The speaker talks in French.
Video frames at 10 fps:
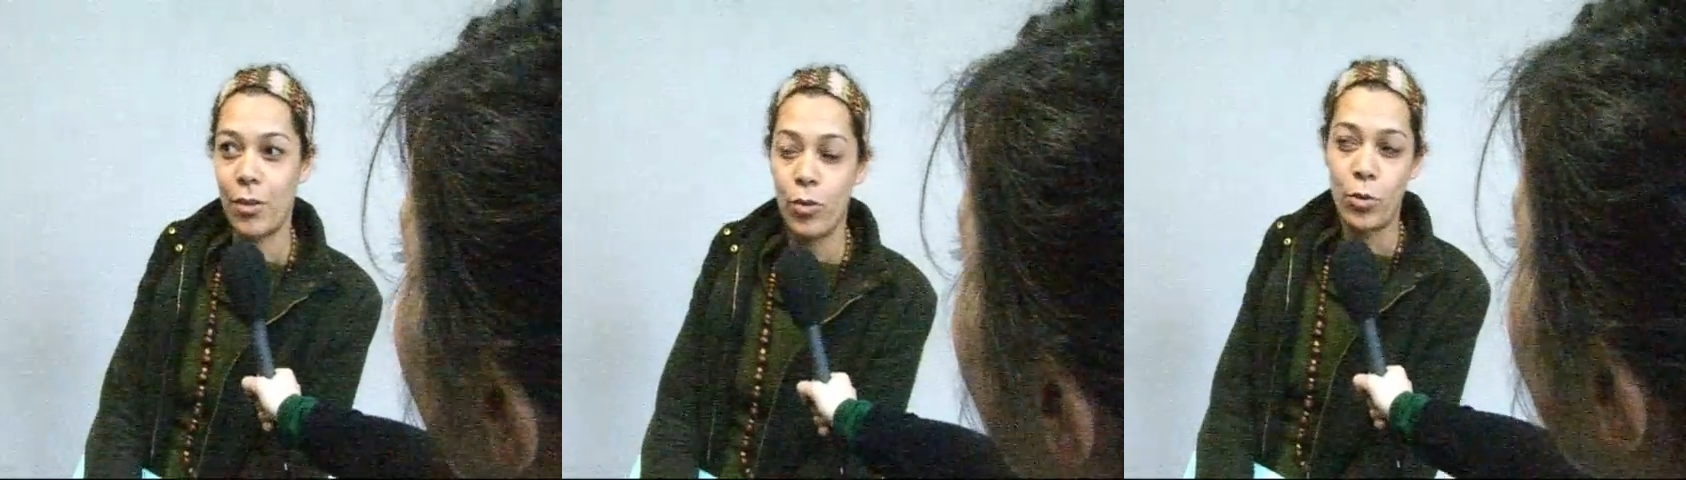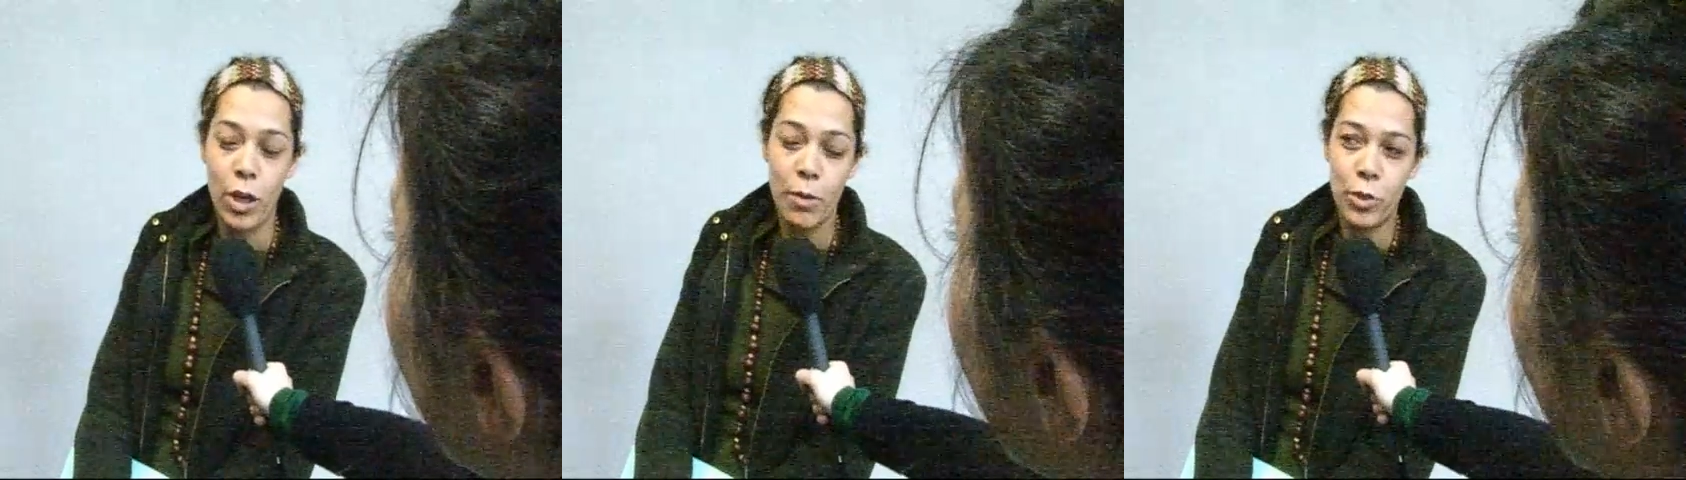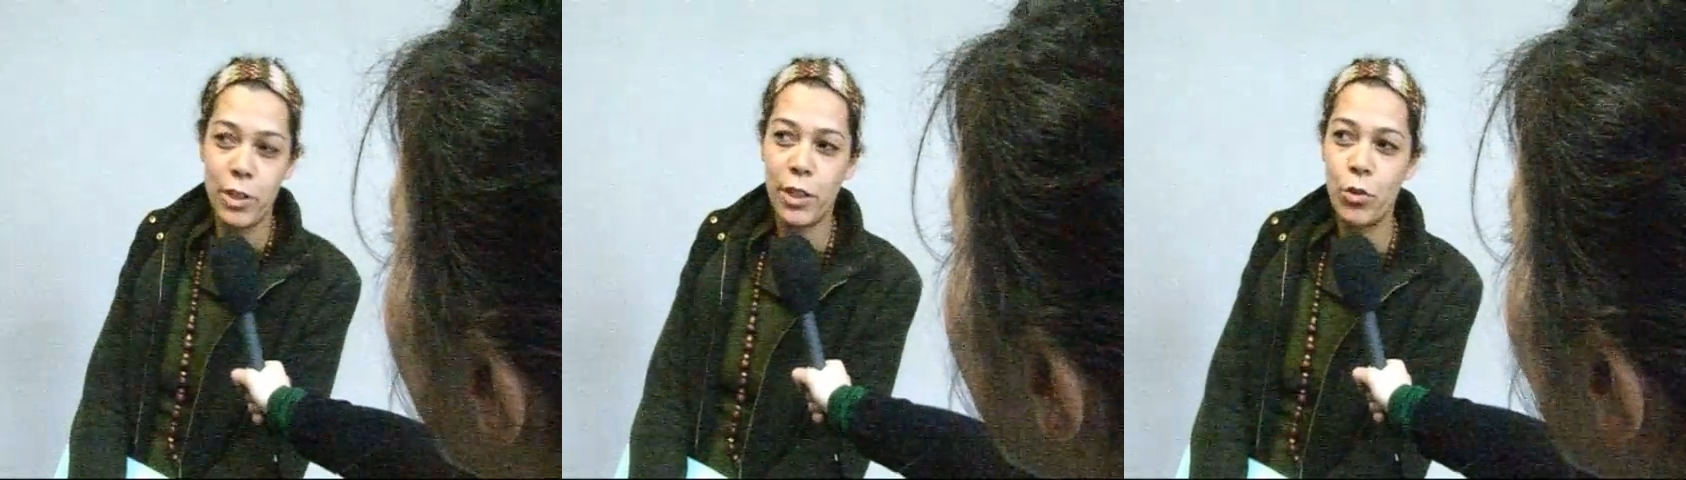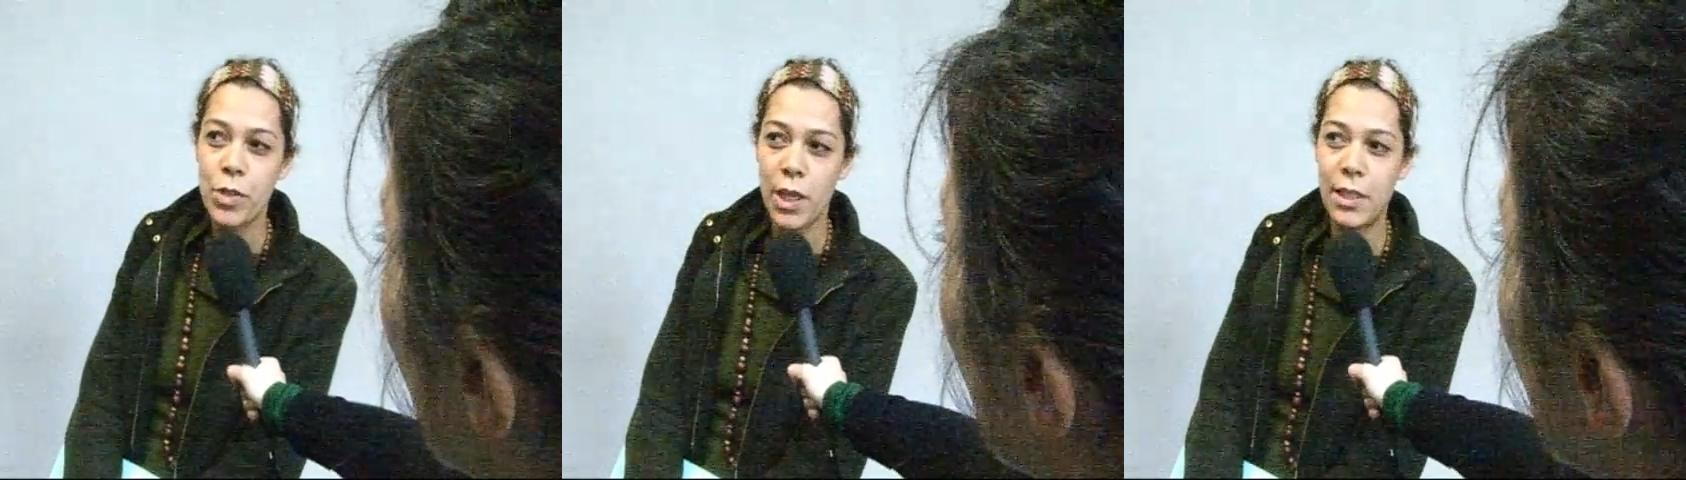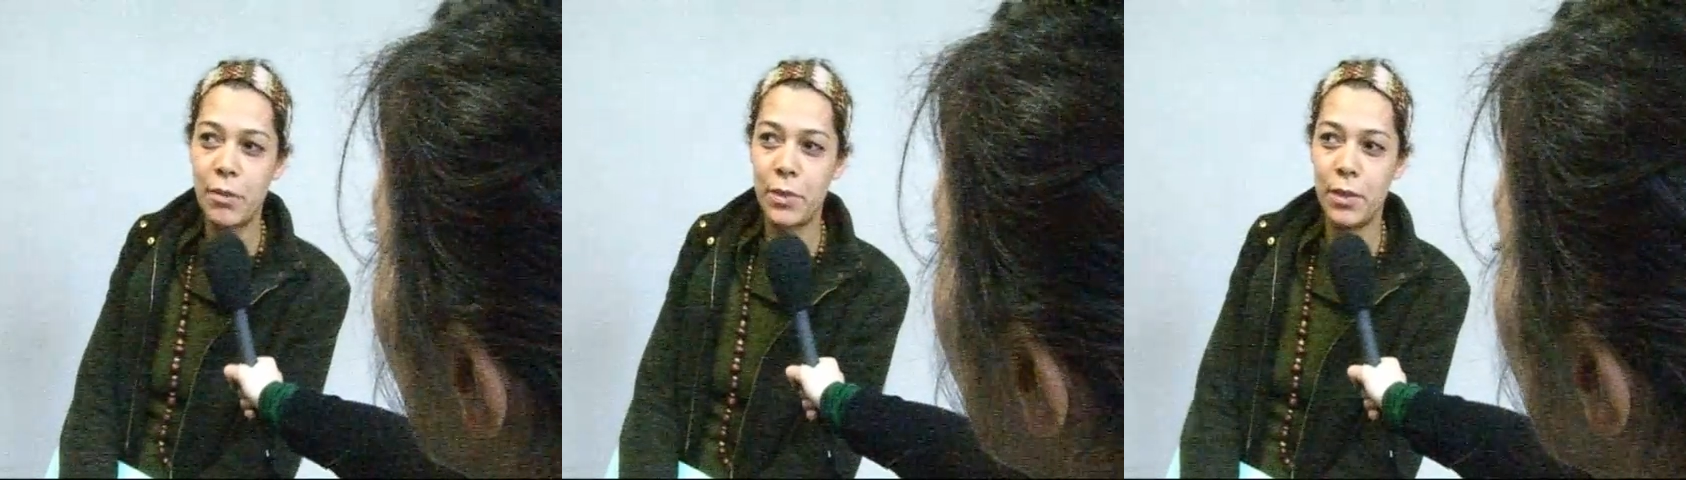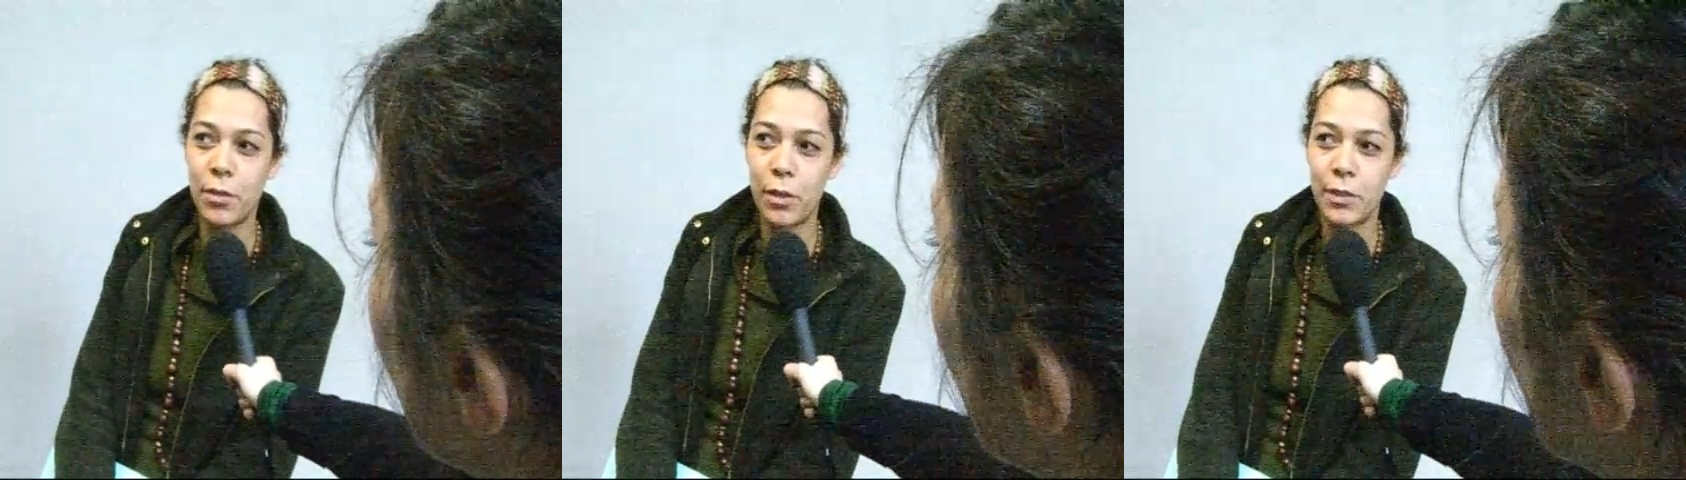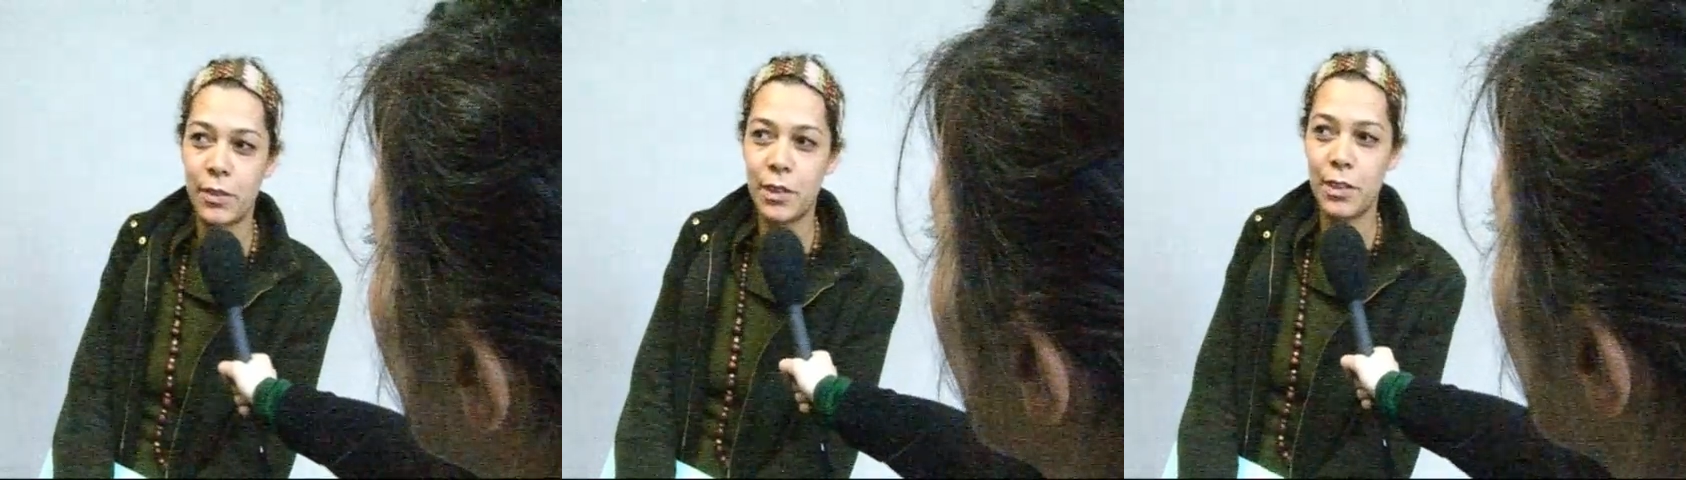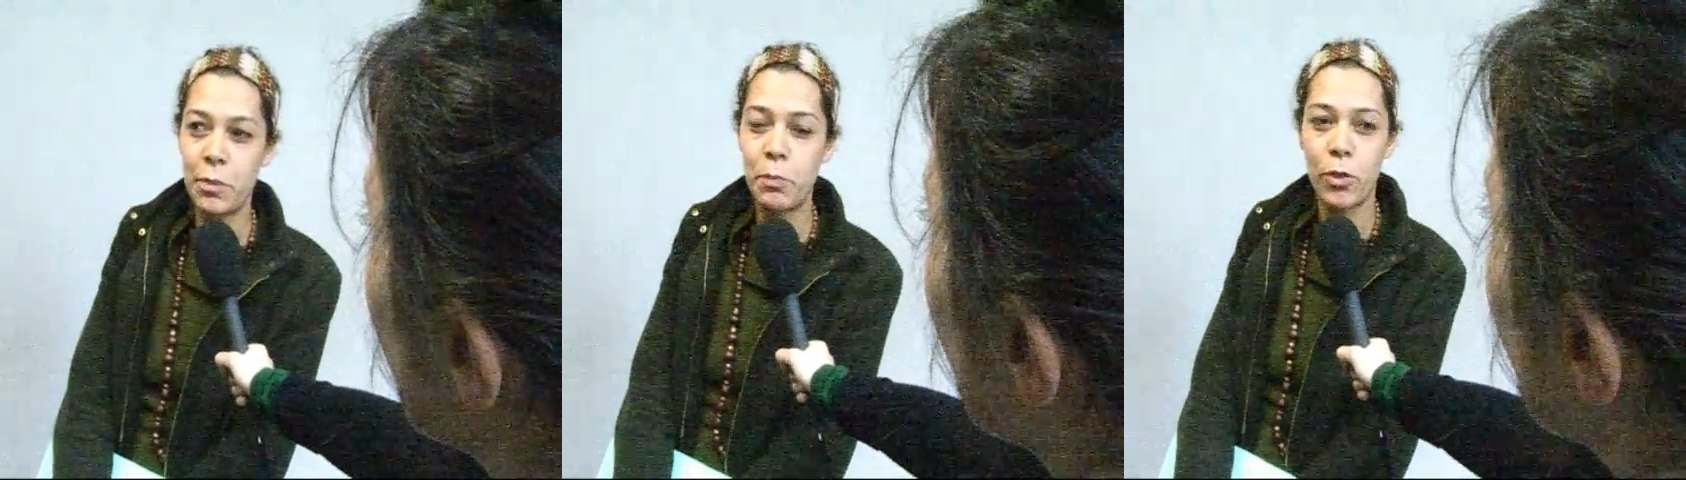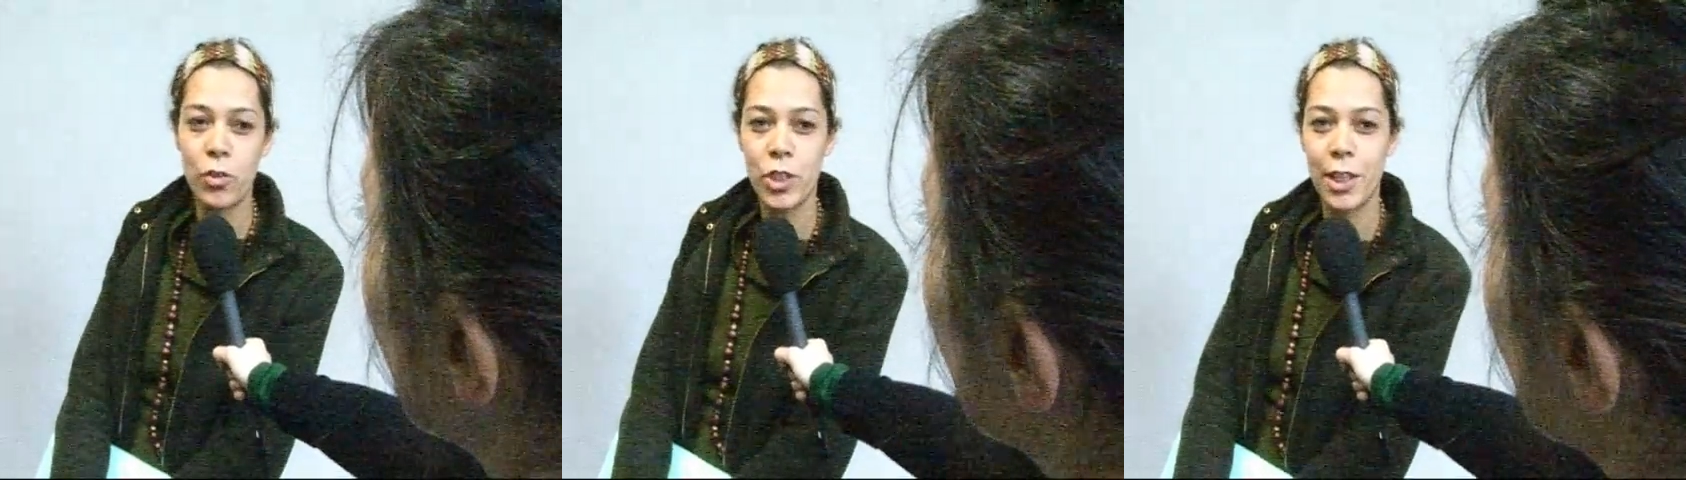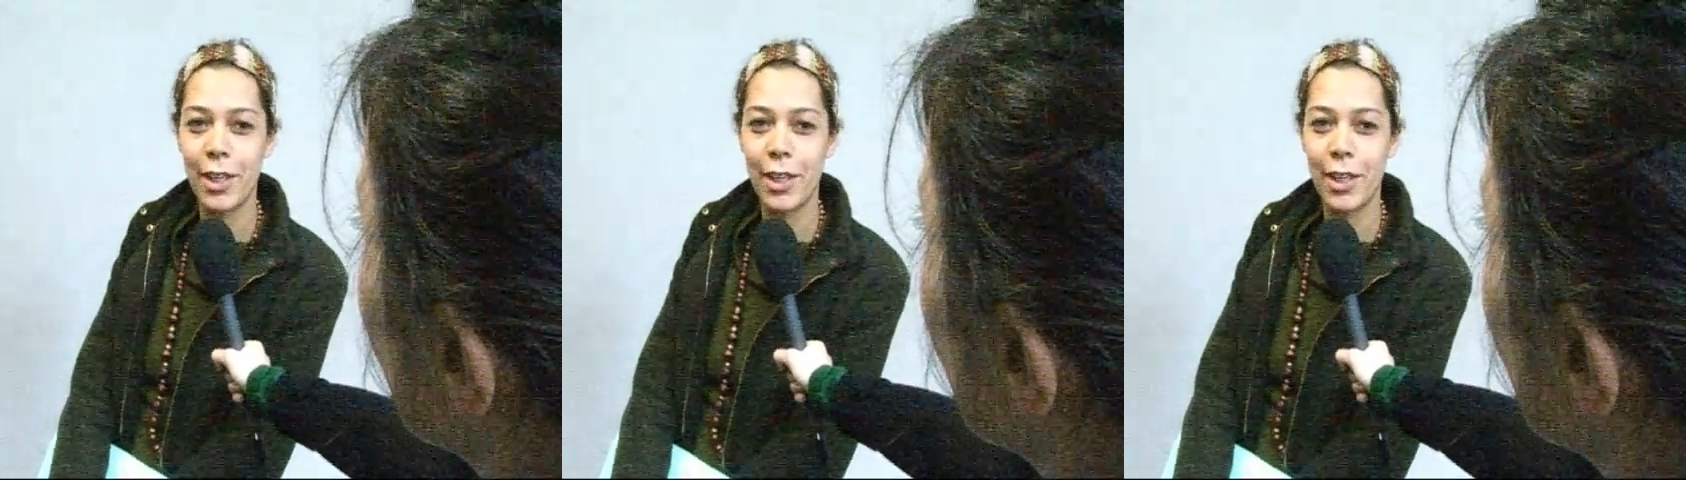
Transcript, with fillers: Ouais, peut-être des conseils d'amis, quoi. Si des amis proches